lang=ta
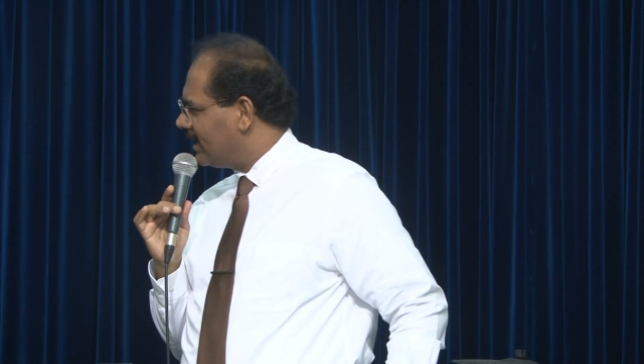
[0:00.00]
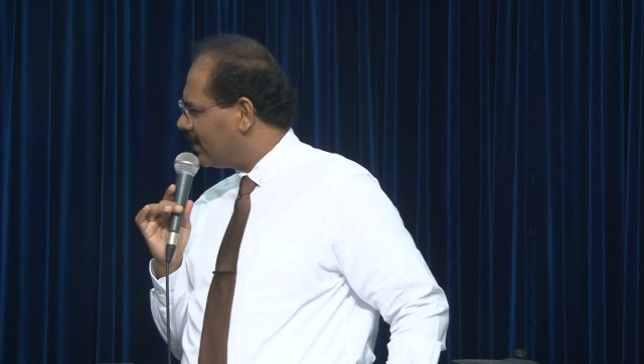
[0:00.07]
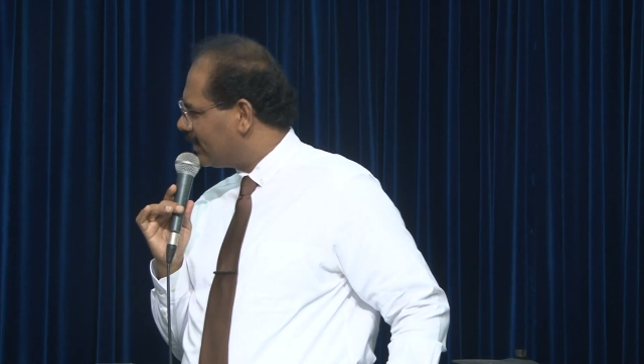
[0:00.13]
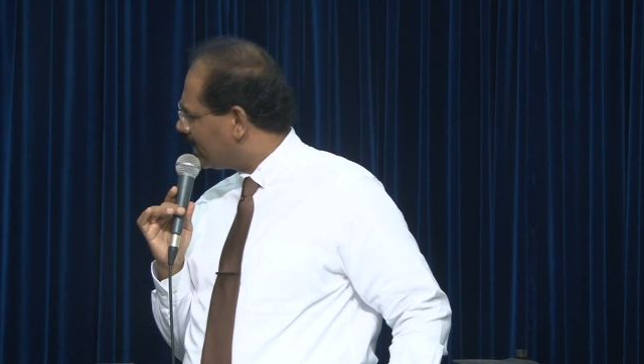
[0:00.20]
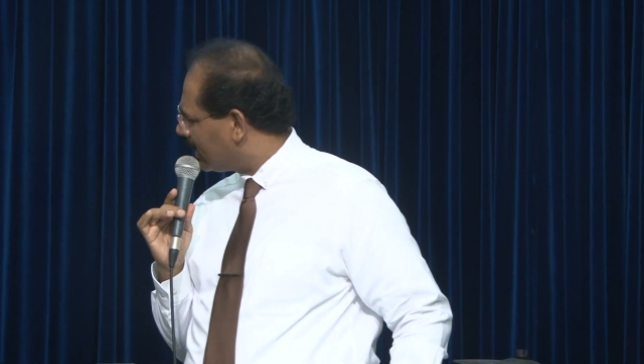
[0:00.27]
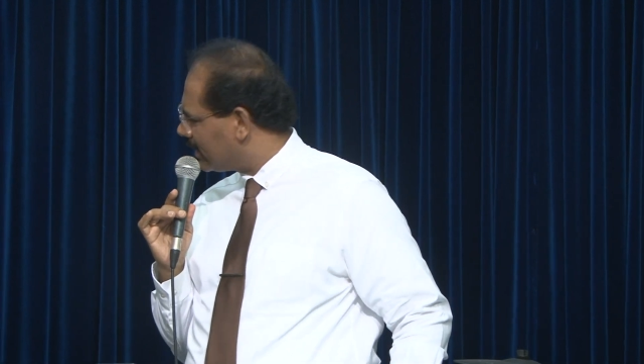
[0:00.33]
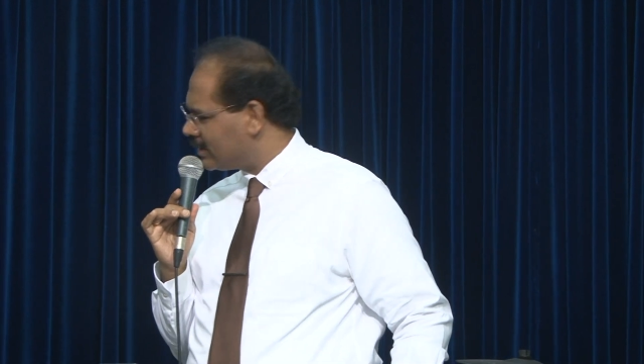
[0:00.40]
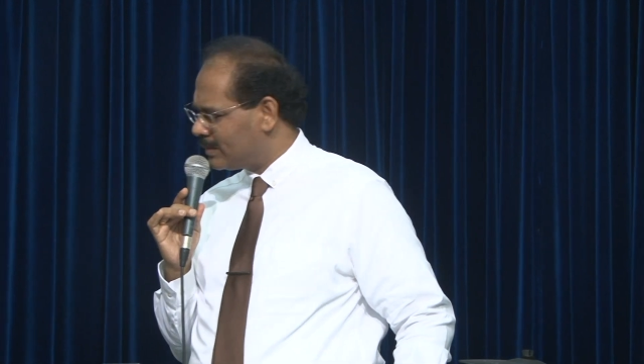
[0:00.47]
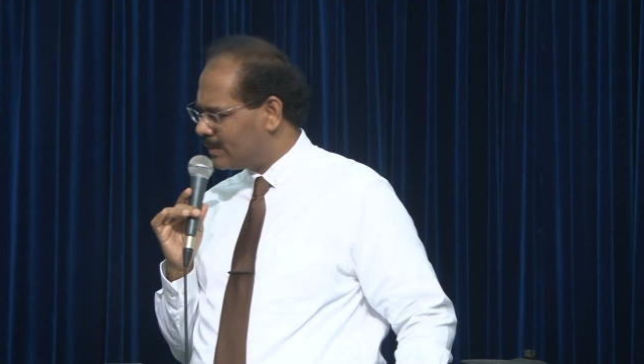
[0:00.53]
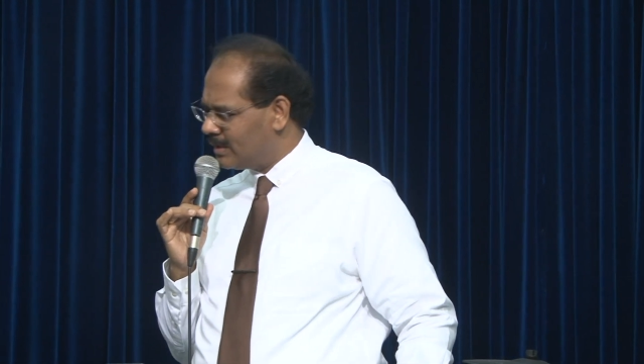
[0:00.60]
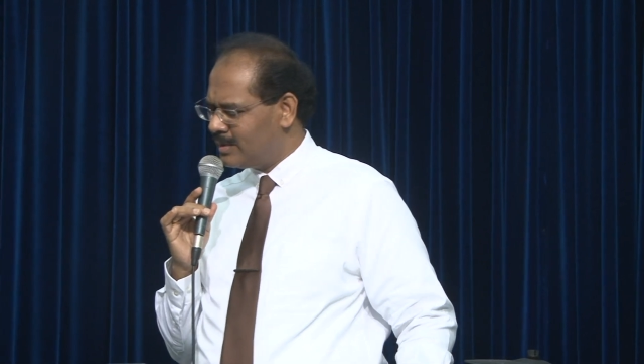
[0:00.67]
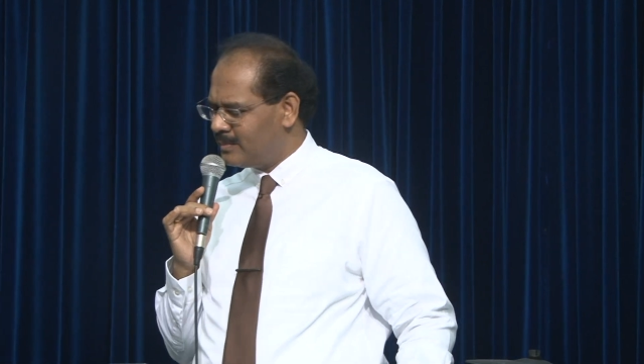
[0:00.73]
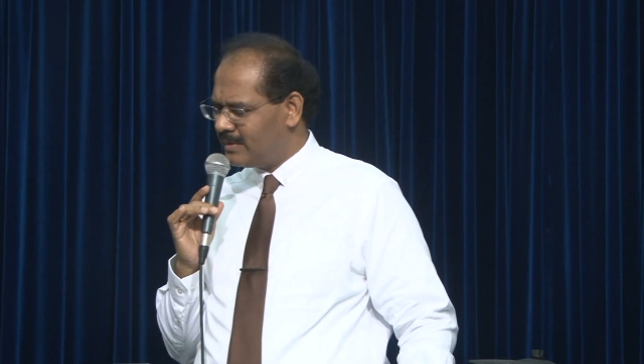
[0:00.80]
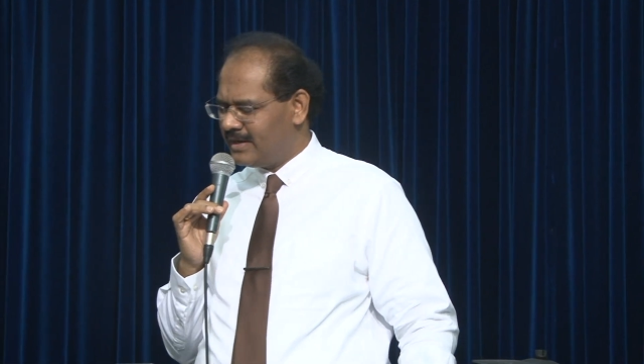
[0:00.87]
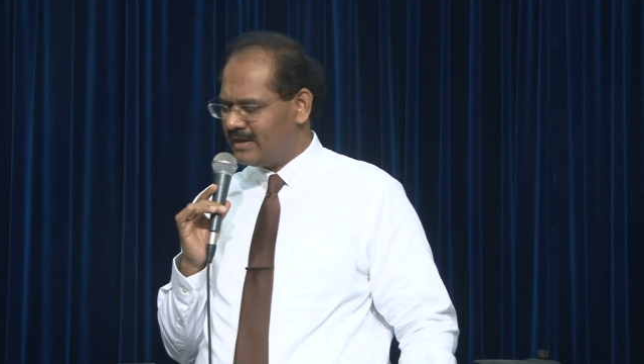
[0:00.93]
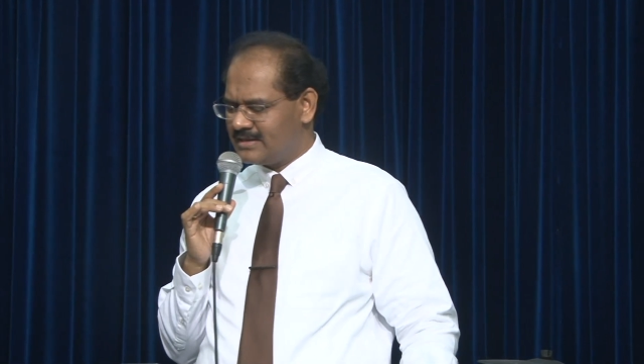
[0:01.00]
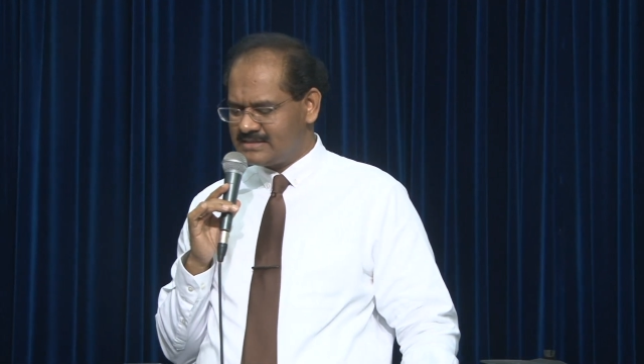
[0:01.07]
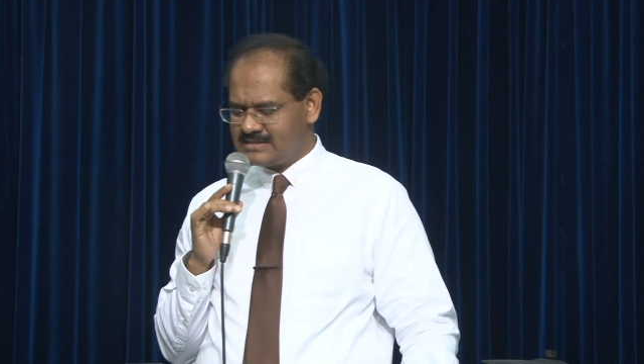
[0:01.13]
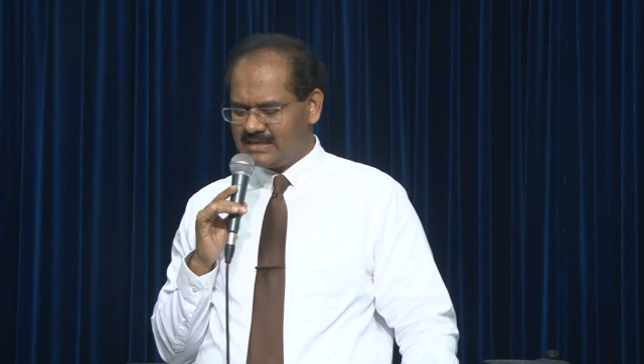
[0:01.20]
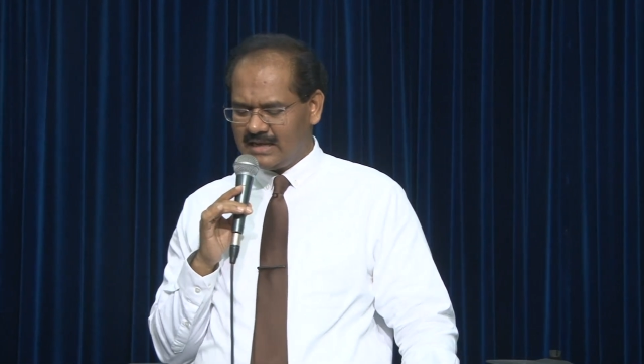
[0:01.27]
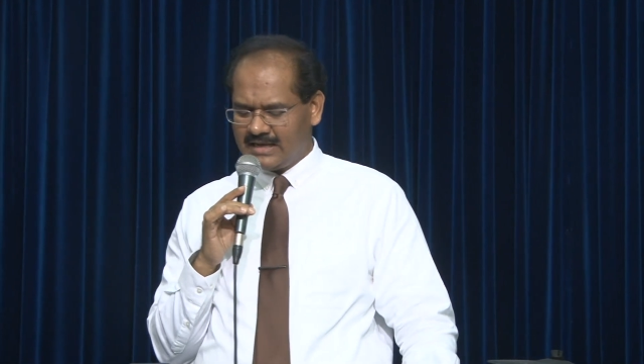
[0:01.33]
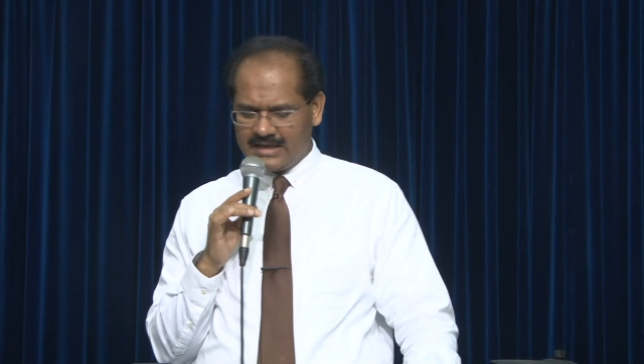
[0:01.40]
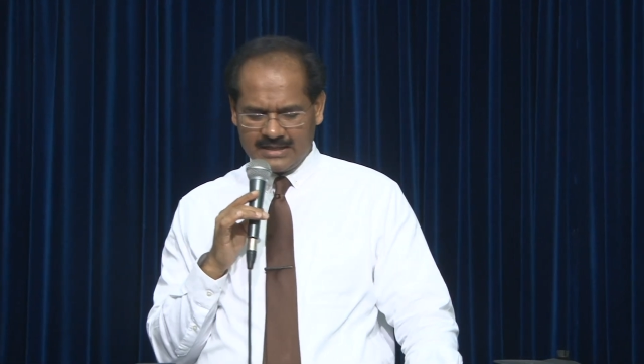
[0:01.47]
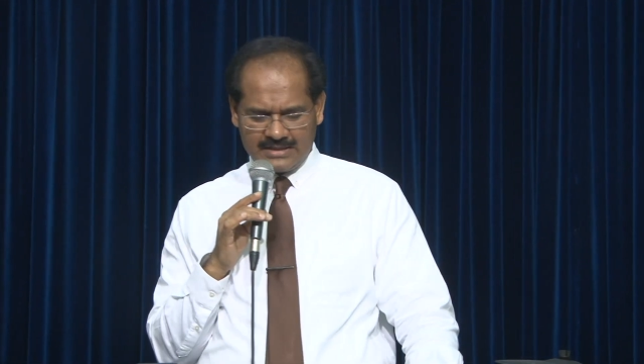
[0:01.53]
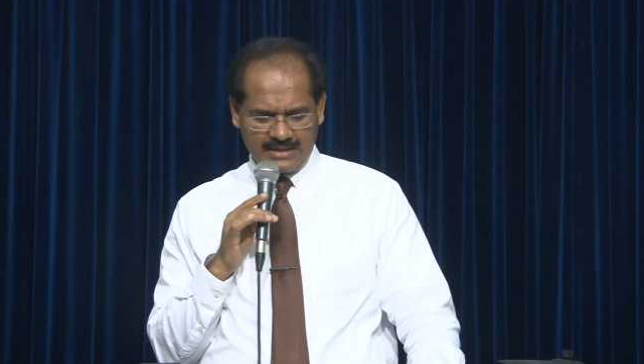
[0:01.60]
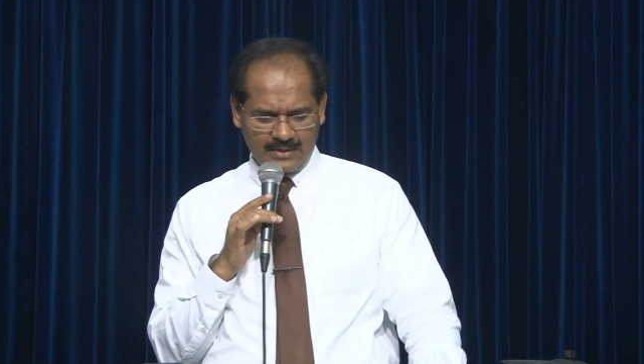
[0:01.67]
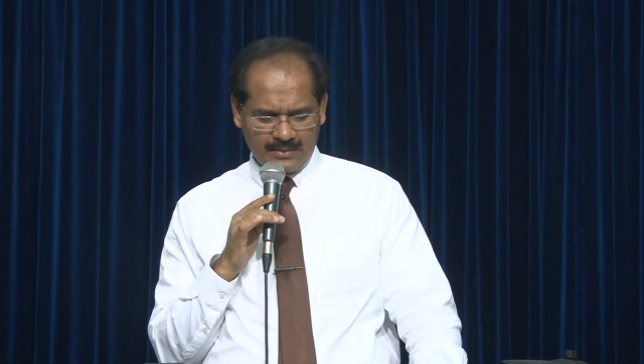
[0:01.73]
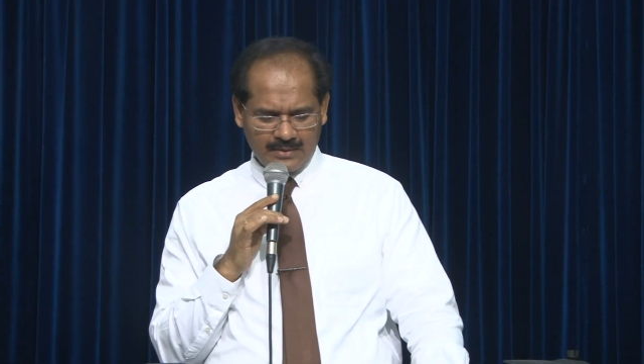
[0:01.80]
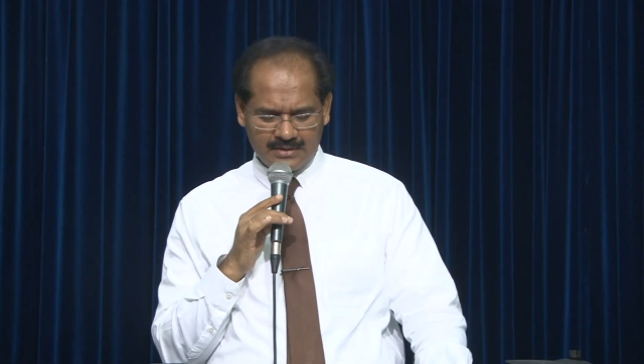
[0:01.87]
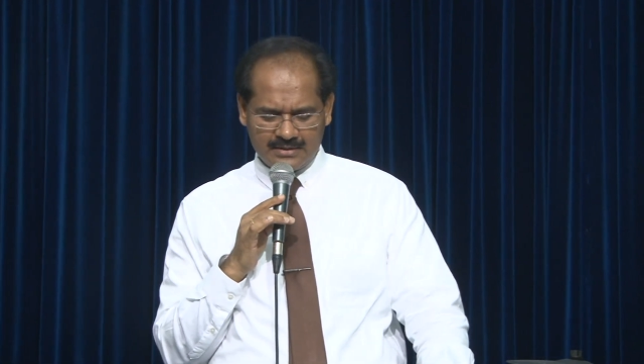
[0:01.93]
அவர் அறிந்து கொள்ளும்படியான ஸ்லாக்கியத்தை
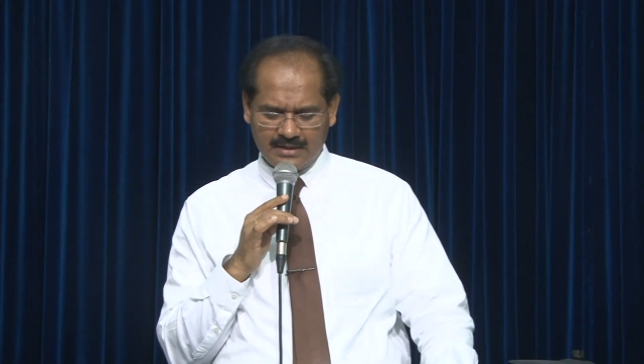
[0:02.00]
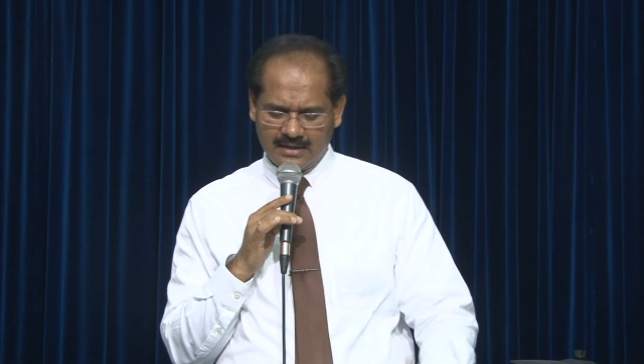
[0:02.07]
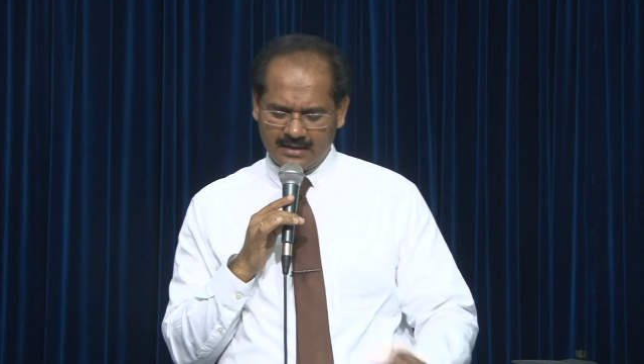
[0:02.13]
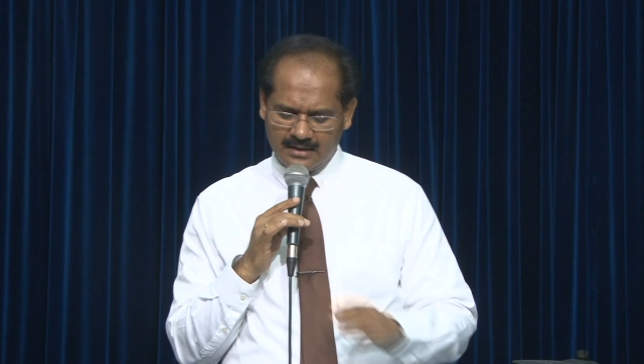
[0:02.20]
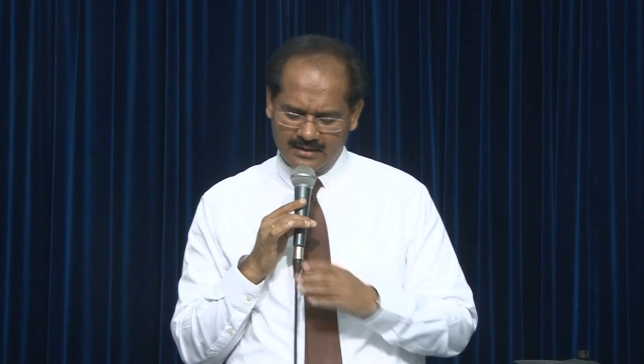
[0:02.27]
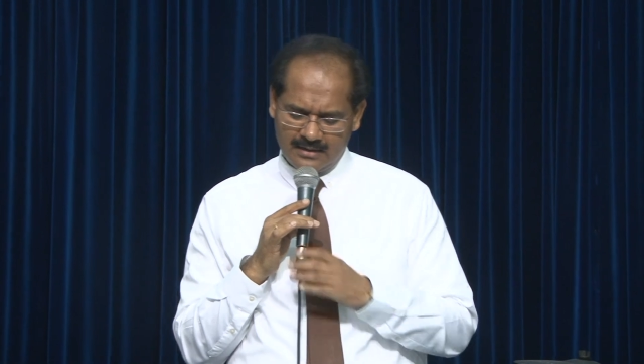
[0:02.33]
கொடுத்தார்